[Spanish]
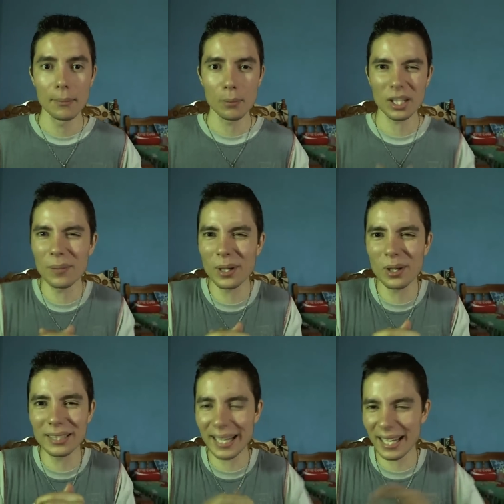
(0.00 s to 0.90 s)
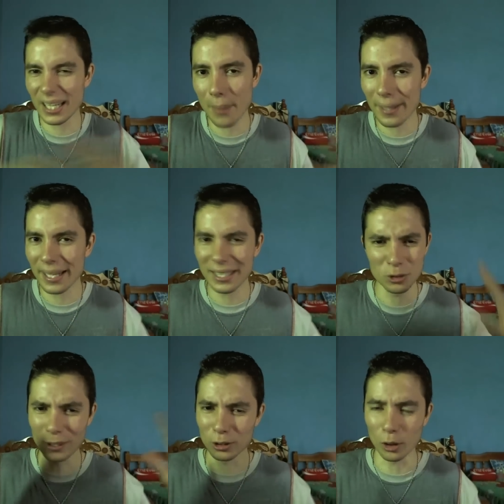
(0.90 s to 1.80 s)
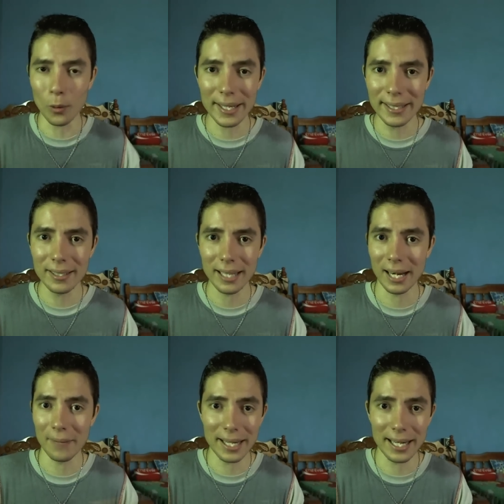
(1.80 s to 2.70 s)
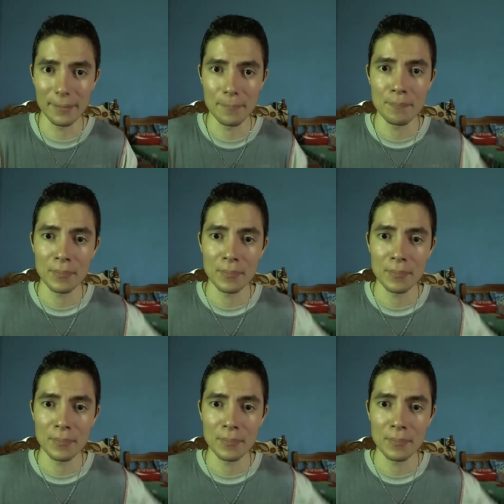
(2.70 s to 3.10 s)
¿Por qué no mejor te dejas de mamadas y subes todo ahí, a la verga?